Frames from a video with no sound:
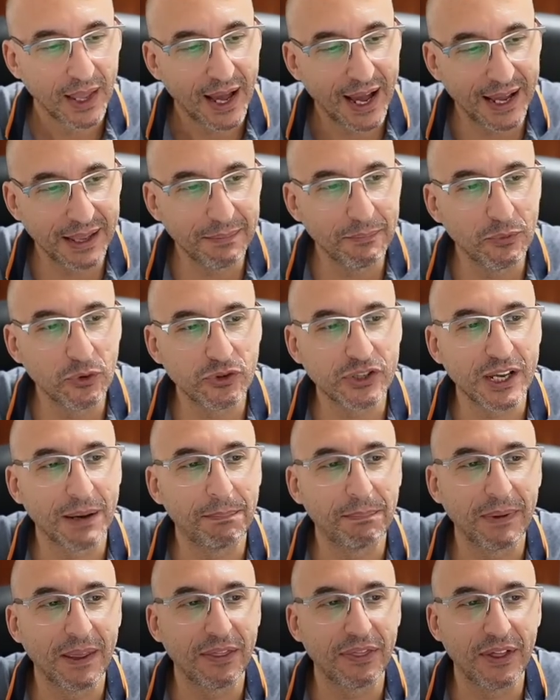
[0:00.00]
hay muchas
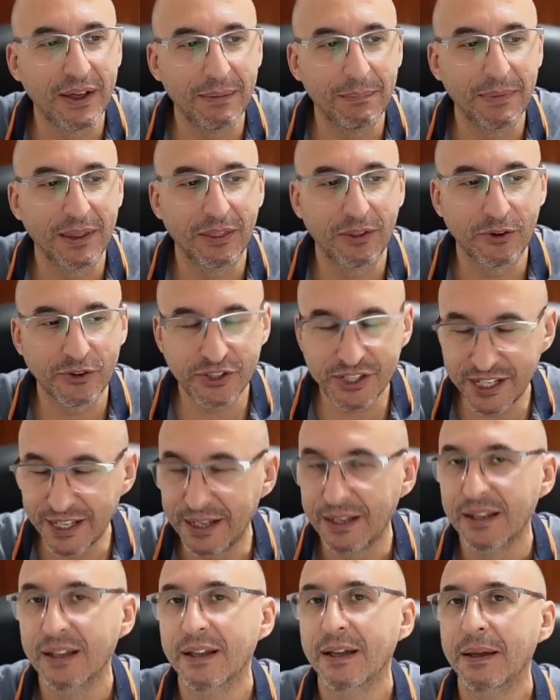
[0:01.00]
piezas en medio,
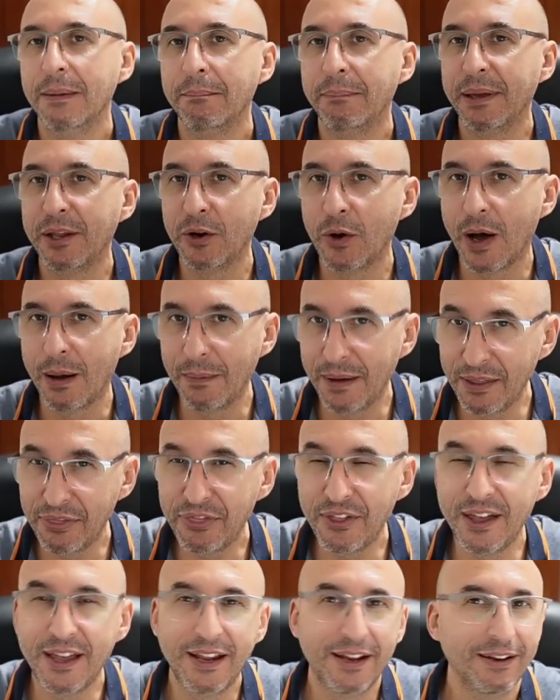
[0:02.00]
sí, pero a
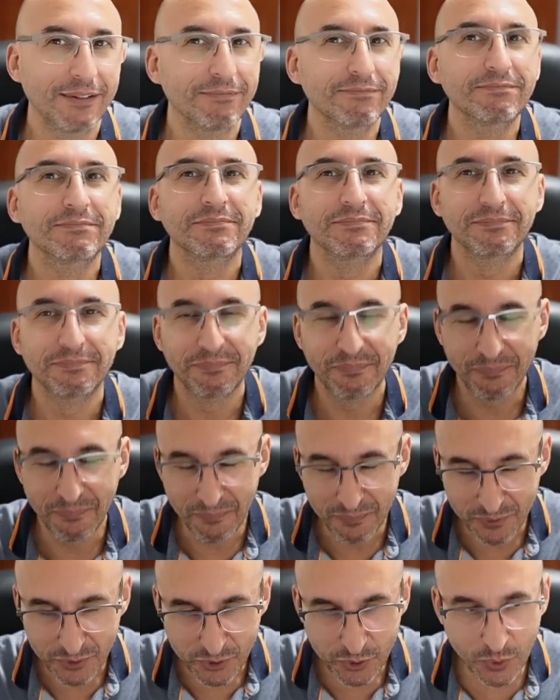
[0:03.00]
veces
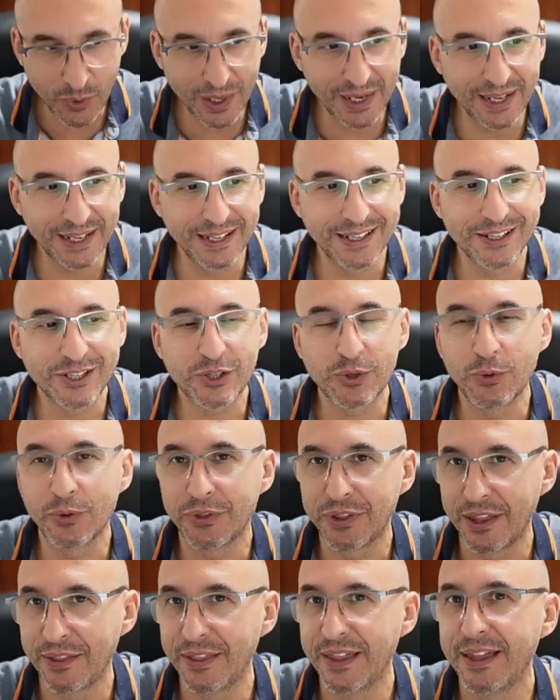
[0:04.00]
suelen
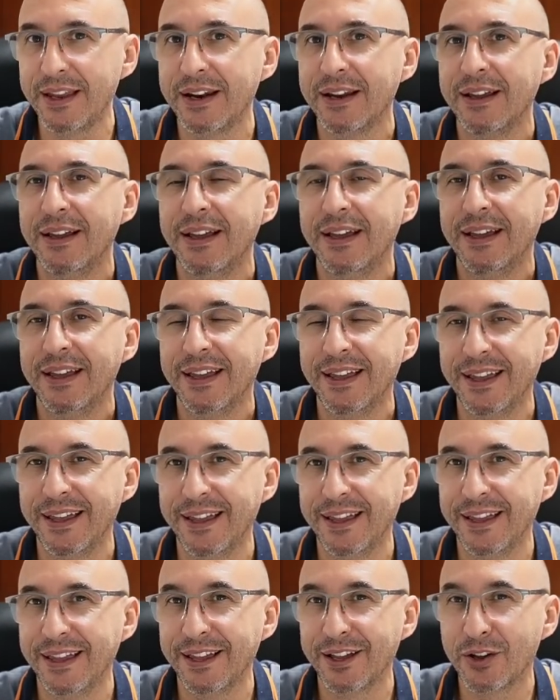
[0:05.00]
suceder
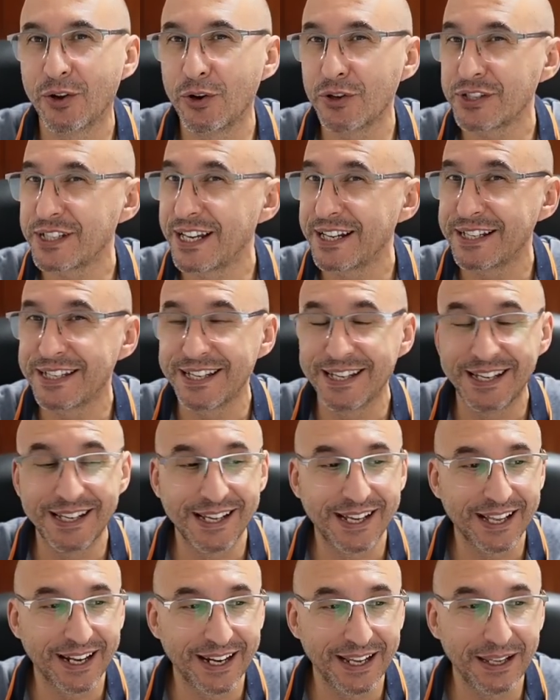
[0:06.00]
eh, cosas
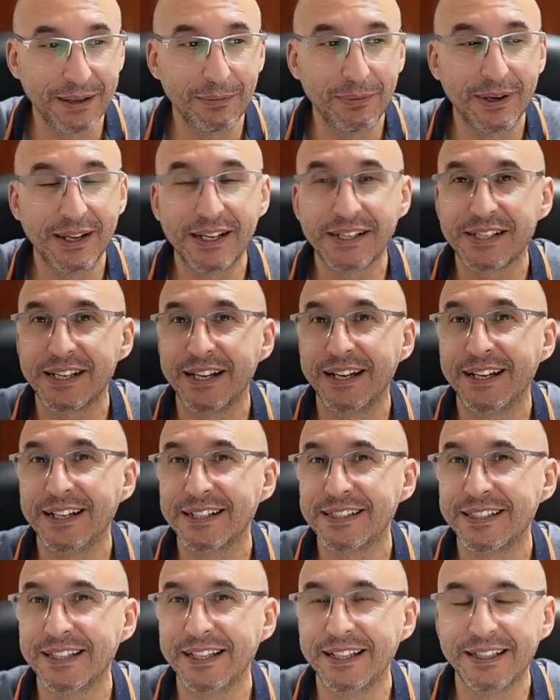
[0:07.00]
increíbles en
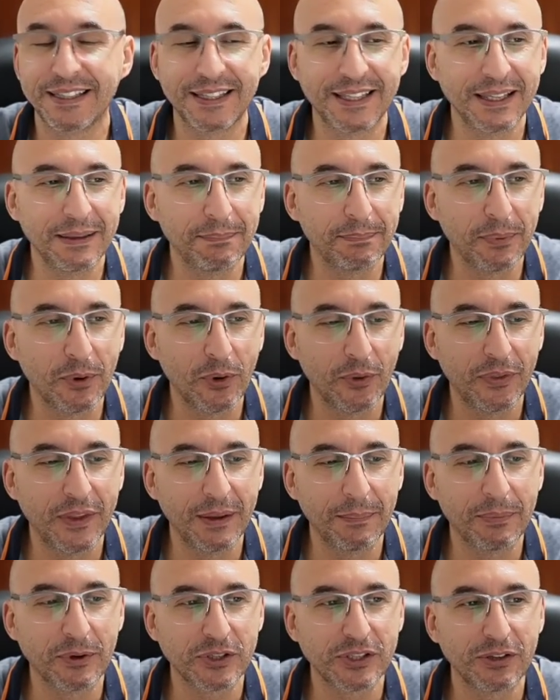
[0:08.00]
este tipo de
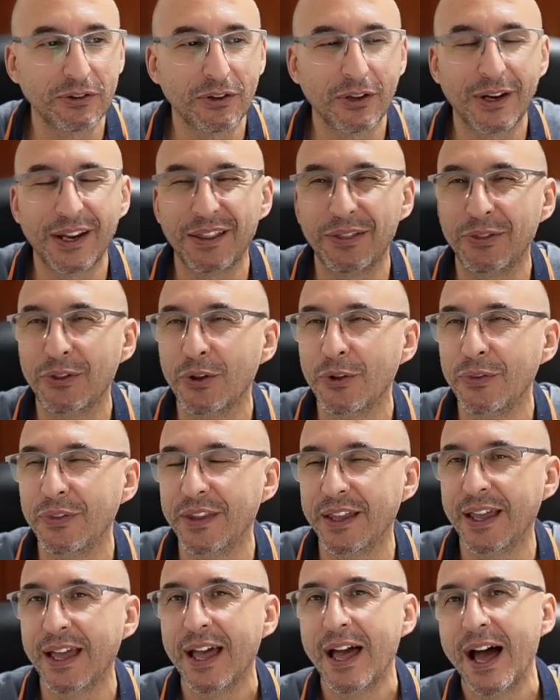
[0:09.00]
posiciones
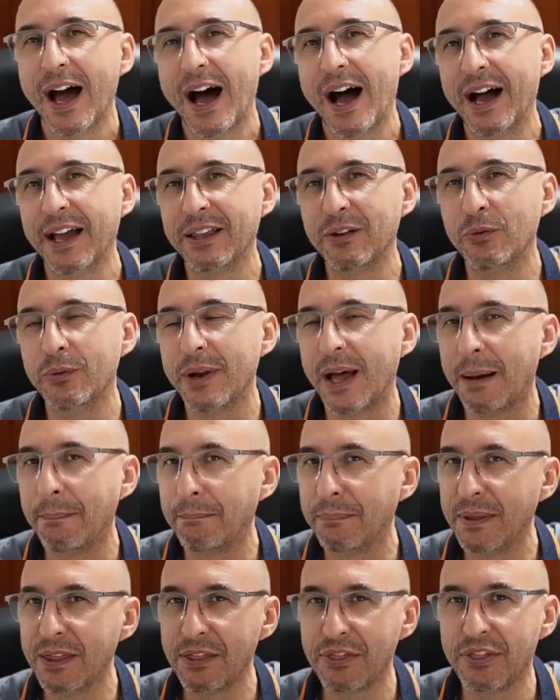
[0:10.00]
donde hay una
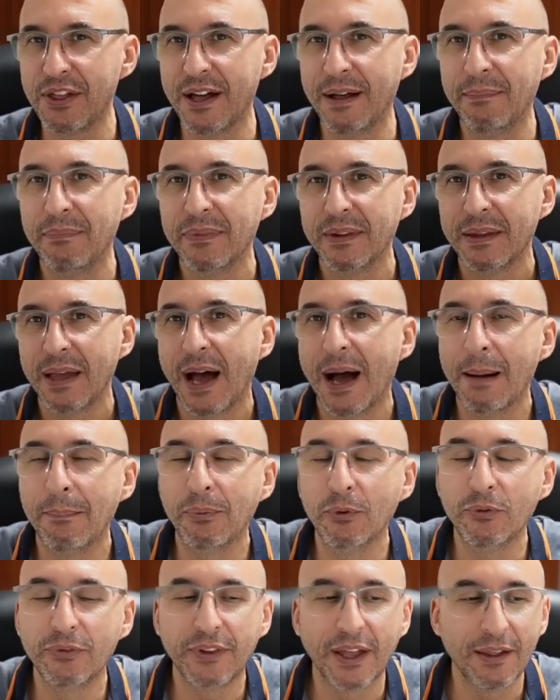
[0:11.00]
pieza
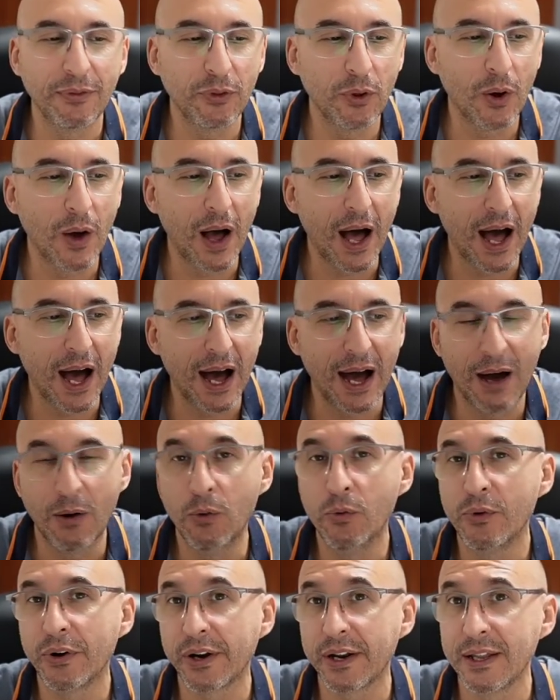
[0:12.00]
apuntando a
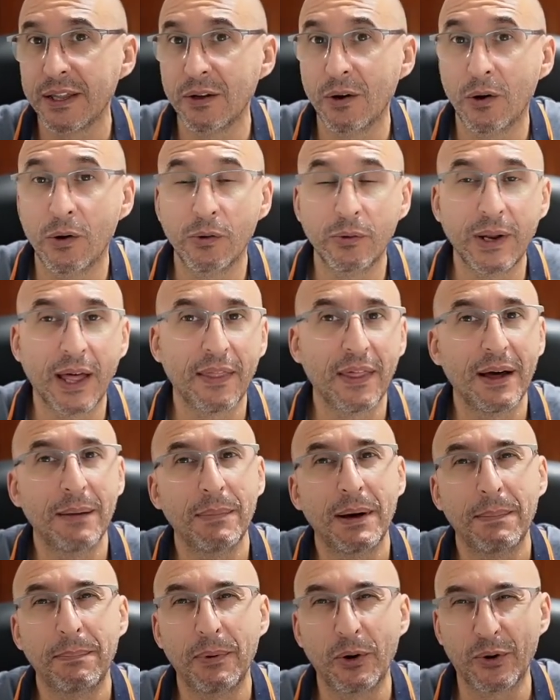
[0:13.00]
un rey o a una
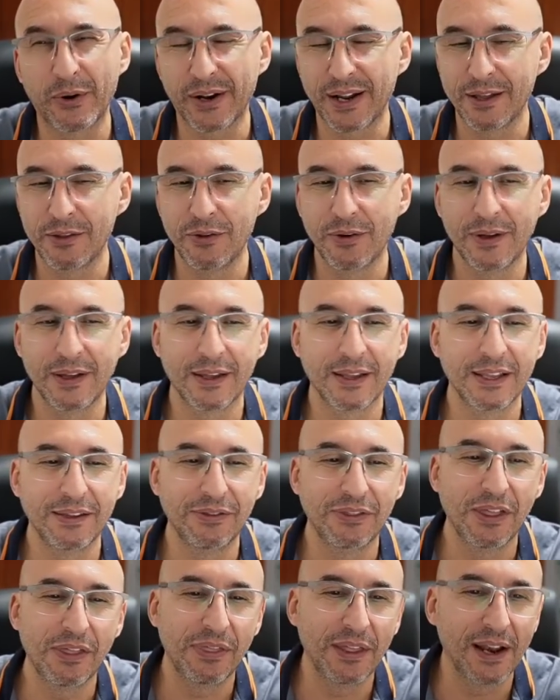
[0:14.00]
dama por rayo X
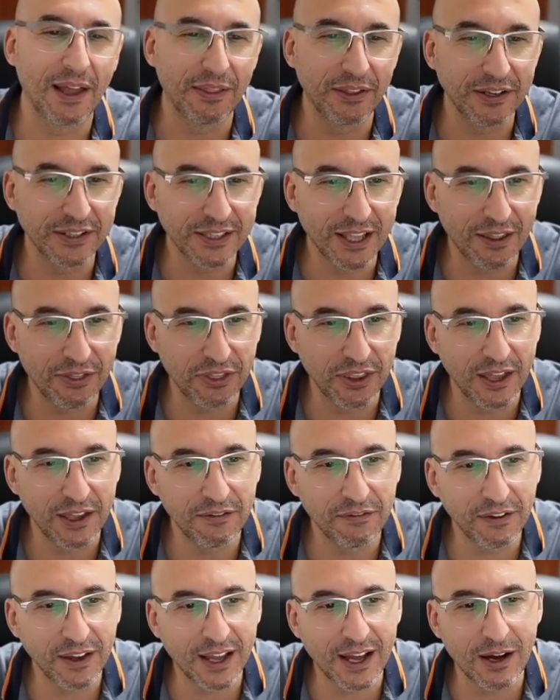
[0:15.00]
desde la distancia. Y
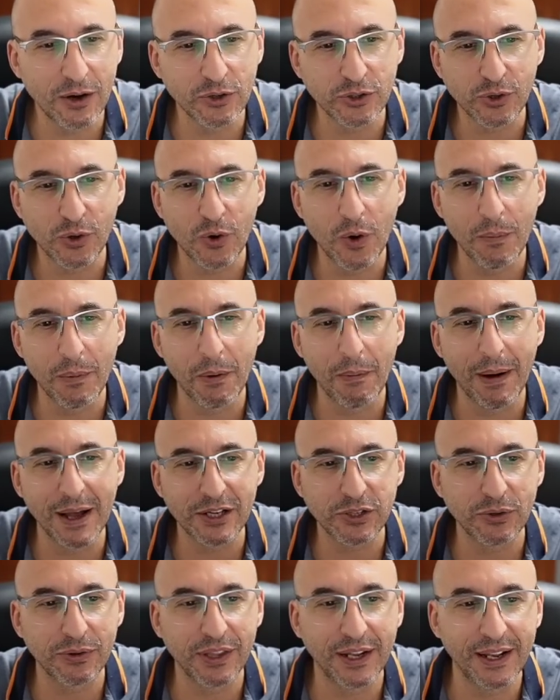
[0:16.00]
fijaos cómo va a
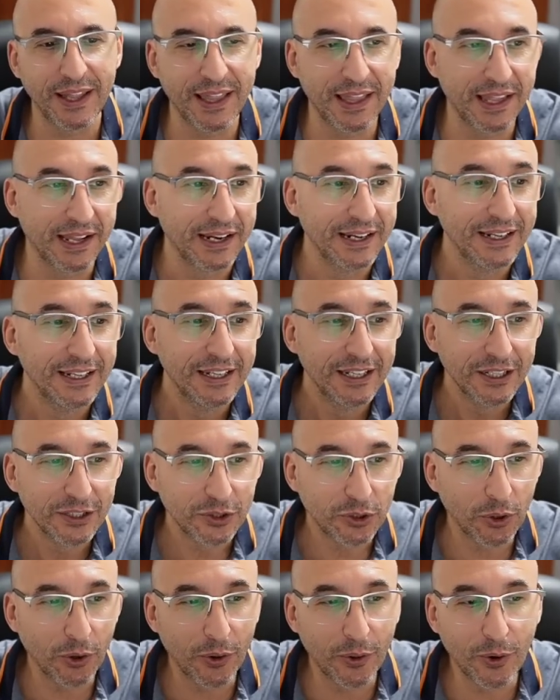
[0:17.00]
suceder
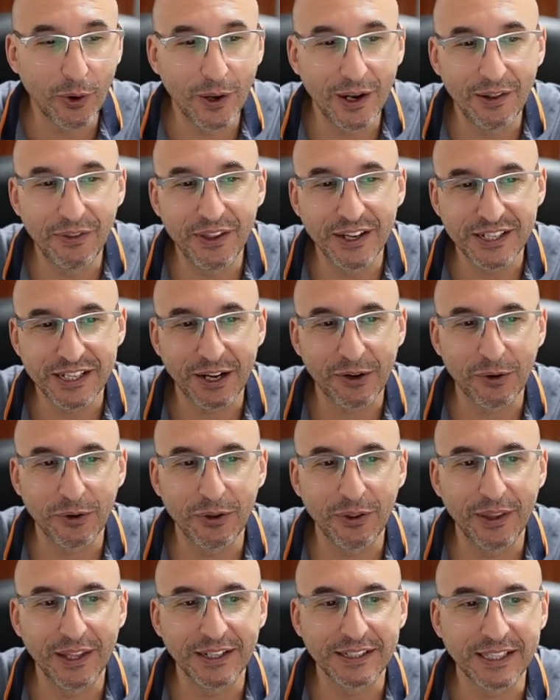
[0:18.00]
todo el
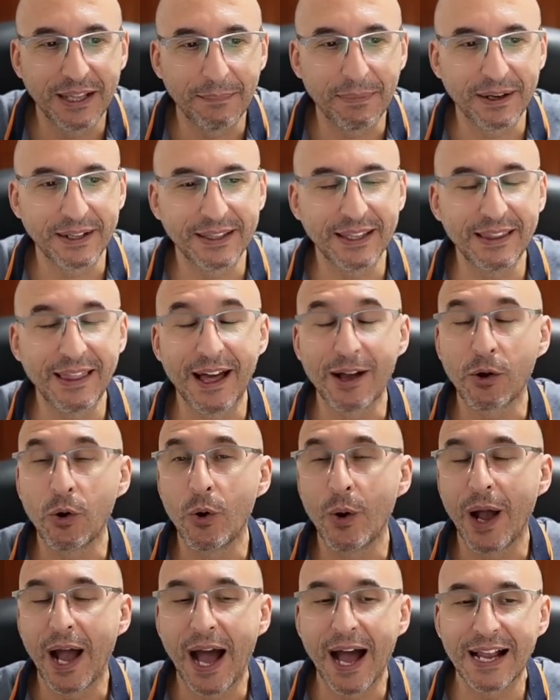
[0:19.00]
desarrollo de esta partida.
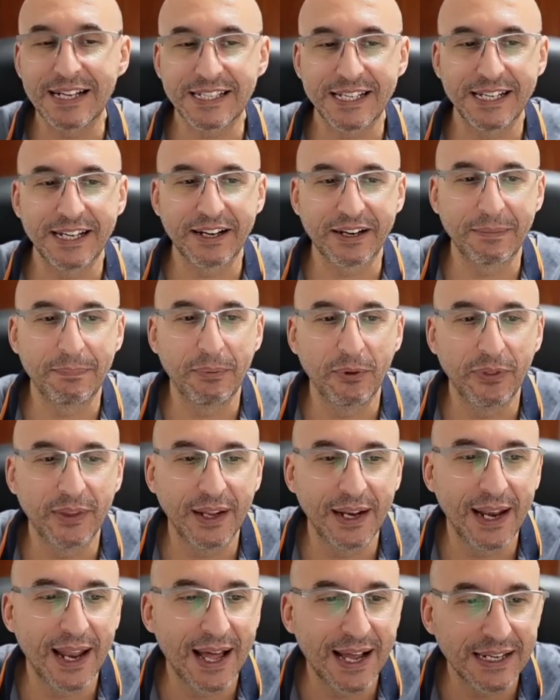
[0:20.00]
Con A6
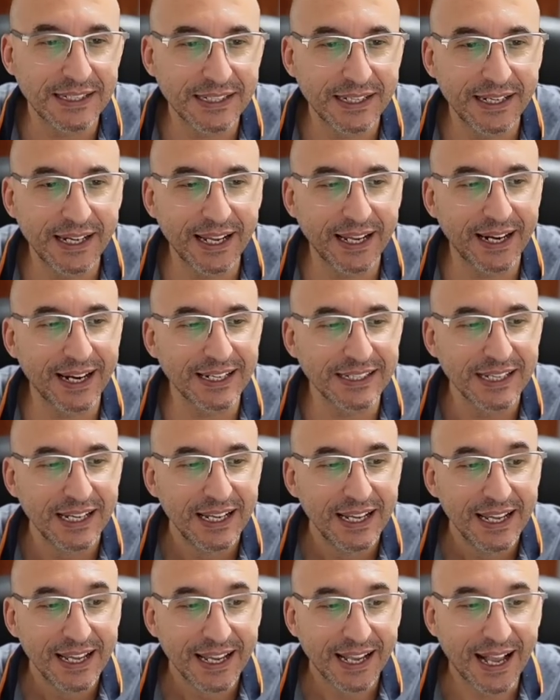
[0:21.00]
responden las negras
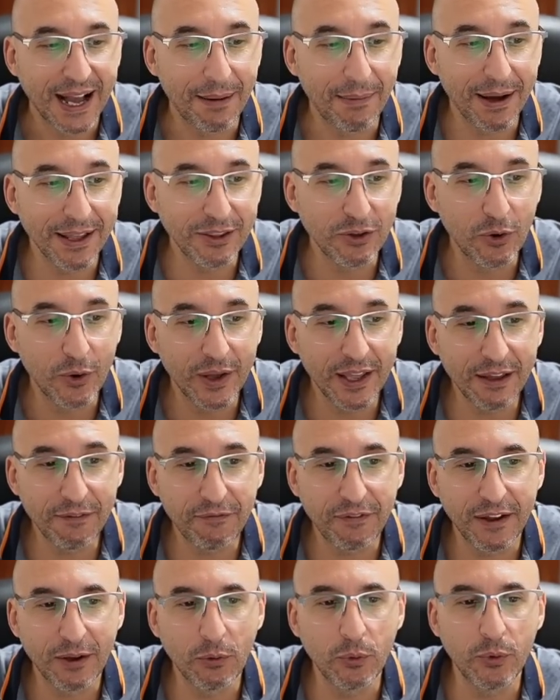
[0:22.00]
caballo
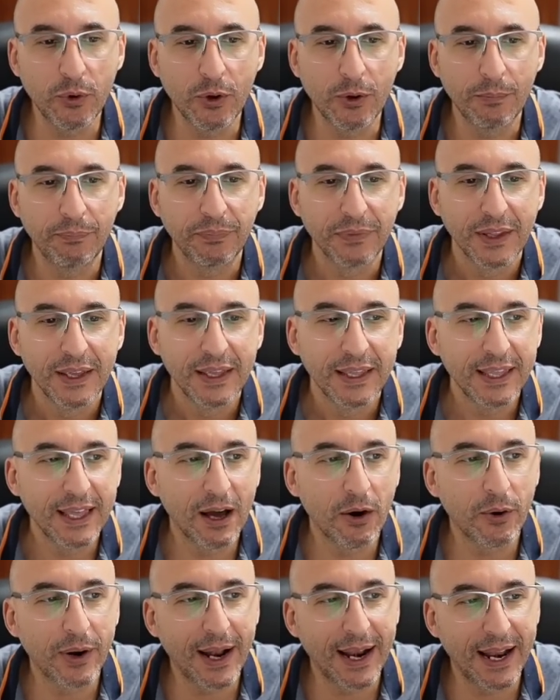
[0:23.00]
F1 y
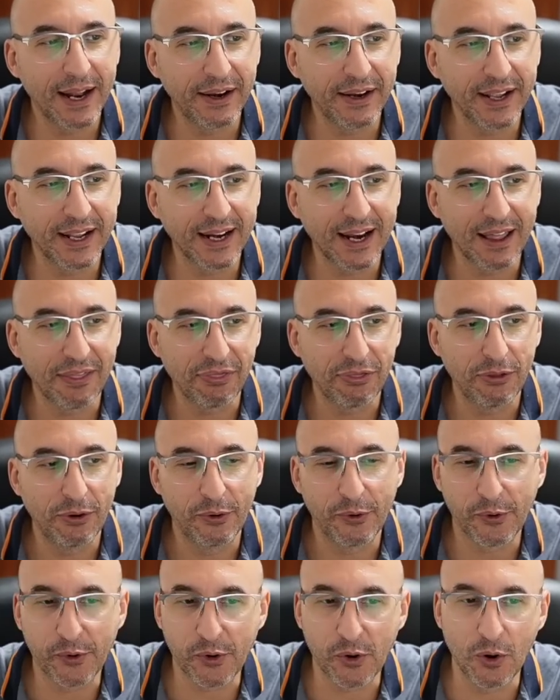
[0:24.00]
ahora las negras
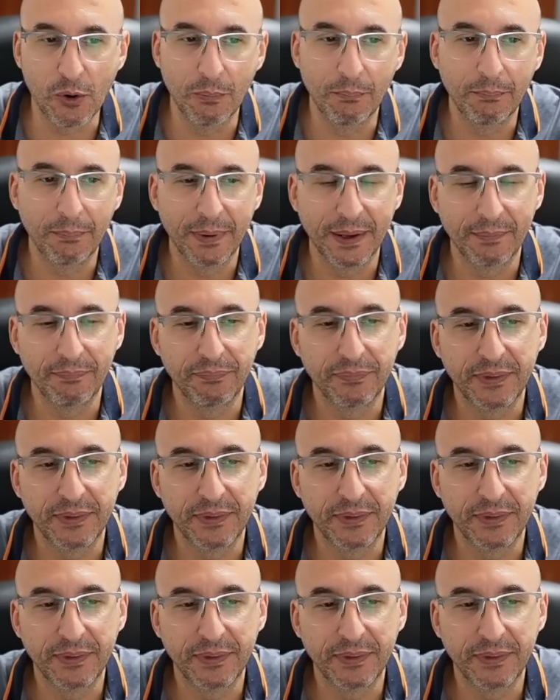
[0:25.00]
rompen.